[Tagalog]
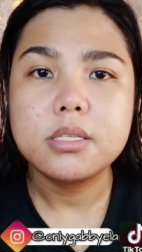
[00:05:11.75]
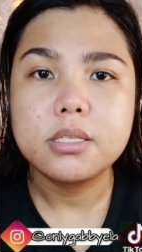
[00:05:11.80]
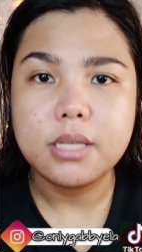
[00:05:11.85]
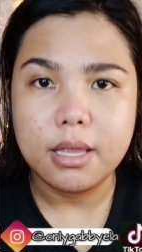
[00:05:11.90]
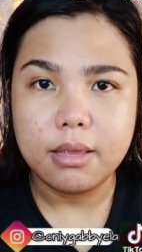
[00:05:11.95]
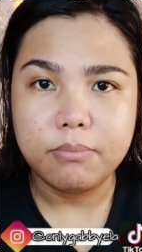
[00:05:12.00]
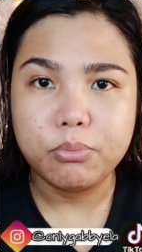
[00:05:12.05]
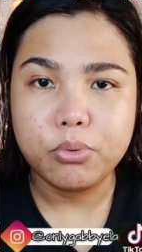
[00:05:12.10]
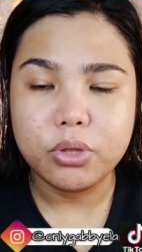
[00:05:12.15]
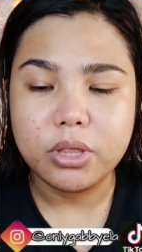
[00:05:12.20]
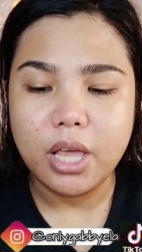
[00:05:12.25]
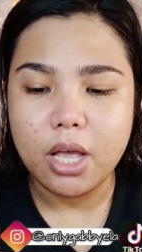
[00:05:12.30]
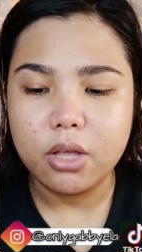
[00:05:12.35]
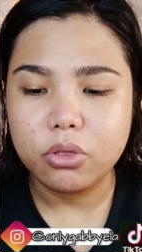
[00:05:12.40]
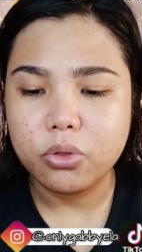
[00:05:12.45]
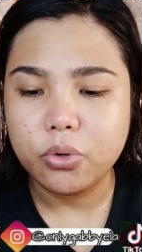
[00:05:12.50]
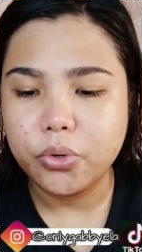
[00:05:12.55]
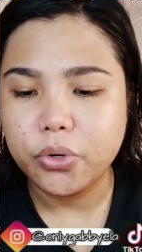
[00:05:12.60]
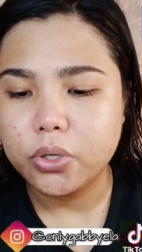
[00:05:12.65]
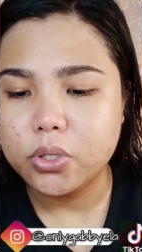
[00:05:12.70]
sun
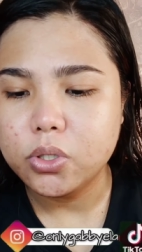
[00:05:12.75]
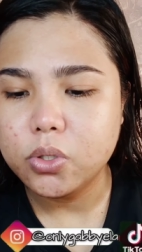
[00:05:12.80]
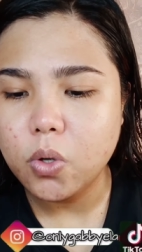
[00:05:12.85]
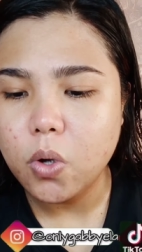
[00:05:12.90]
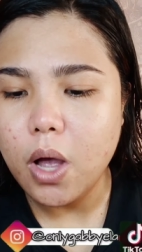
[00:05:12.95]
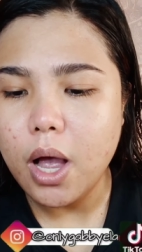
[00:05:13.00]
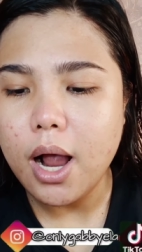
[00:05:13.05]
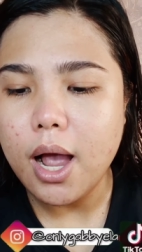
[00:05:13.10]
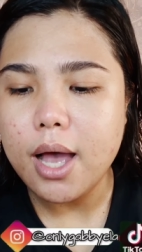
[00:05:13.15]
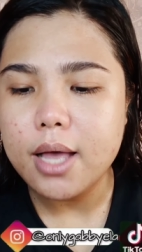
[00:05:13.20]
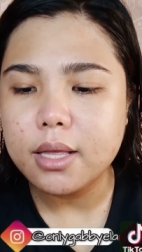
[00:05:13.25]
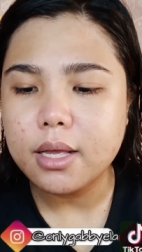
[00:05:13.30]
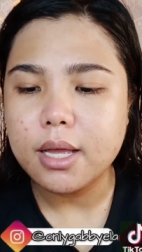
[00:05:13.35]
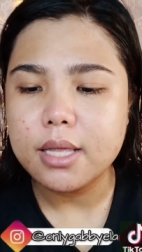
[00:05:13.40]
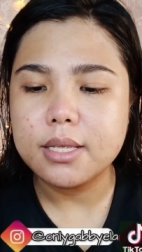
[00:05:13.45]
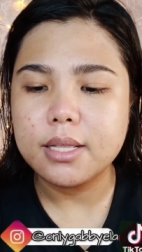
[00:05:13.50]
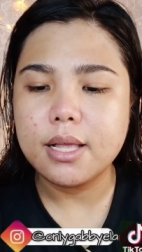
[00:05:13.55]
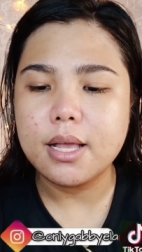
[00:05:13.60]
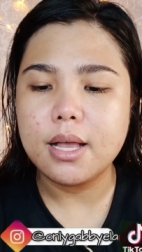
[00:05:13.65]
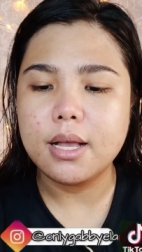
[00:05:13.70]
protector. So, ang uh,
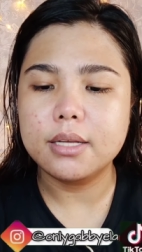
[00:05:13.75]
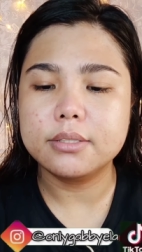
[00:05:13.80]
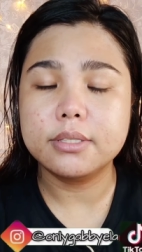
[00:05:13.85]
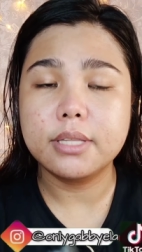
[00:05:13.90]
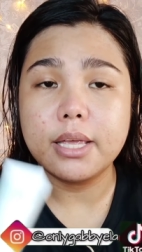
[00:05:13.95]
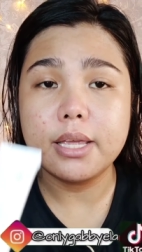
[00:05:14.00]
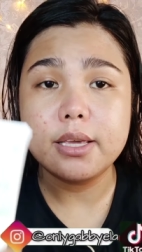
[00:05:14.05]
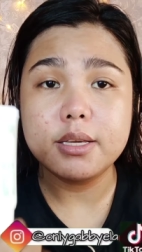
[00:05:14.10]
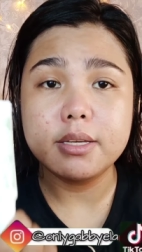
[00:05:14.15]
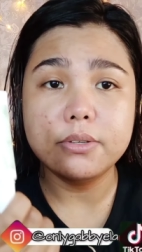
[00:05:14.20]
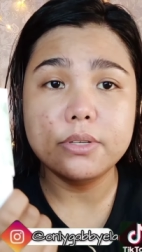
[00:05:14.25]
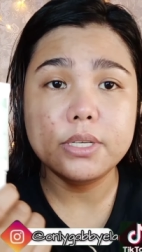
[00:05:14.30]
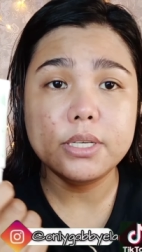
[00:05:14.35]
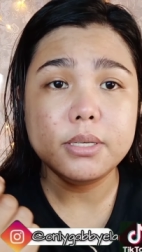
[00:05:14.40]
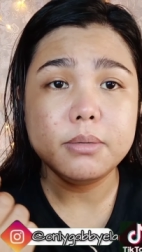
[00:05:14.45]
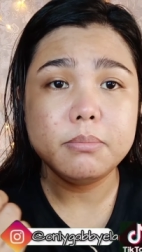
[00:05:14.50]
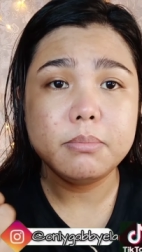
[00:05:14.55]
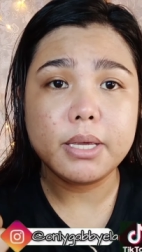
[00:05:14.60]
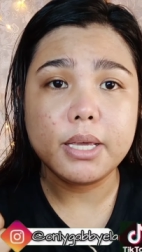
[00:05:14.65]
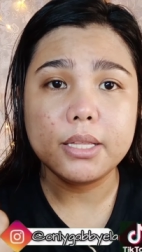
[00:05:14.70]
kanilang day
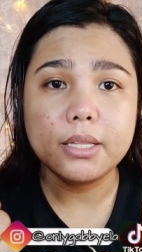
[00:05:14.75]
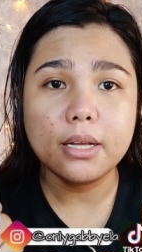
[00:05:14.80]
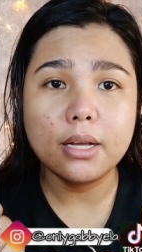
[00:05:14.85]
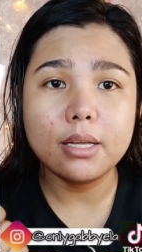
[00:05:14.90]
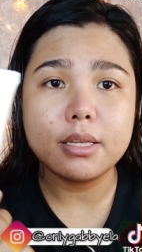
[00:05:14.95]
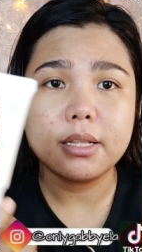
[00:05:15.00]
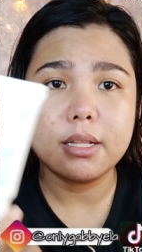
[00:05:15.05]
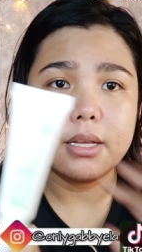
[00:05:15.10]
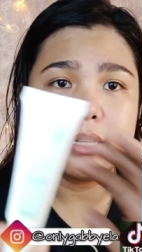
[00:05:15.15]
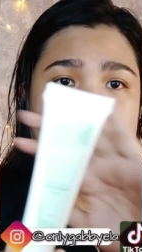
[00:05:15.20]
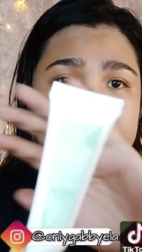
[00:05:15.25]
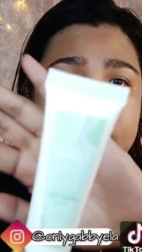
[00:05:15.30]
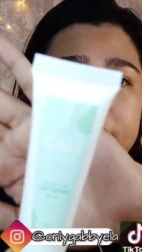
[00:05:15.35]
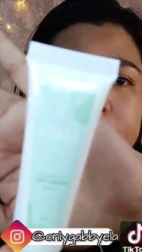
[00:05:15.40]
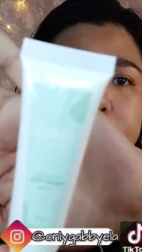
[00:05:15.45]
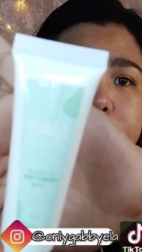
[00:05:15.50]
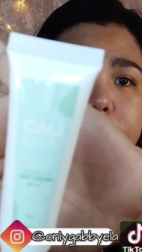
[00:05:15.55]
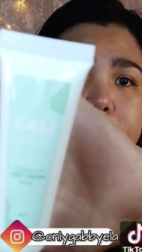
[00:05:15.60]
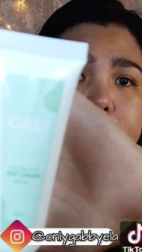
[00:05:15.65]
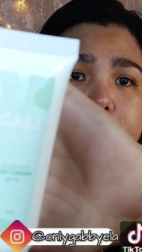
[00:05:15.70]
cream, ayan ang kanilang
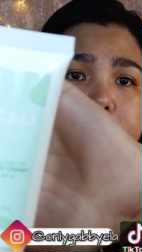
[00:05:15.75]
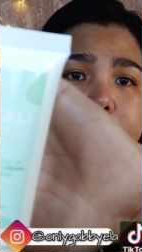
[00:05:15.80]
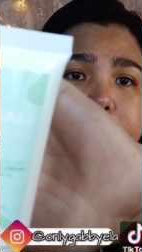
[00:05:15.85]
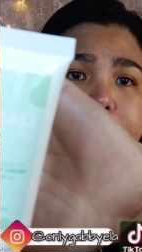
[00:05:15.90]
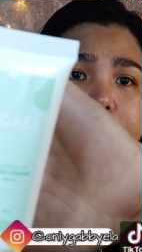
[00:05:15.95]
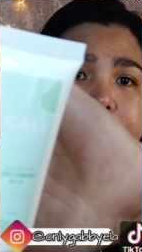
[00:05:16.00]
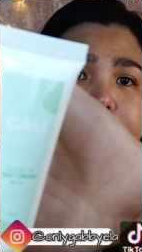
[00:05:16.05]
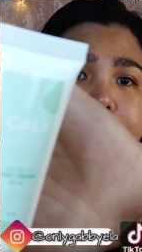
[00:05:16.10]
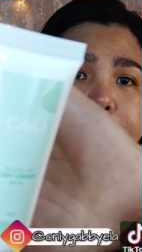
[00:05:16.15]
day cream.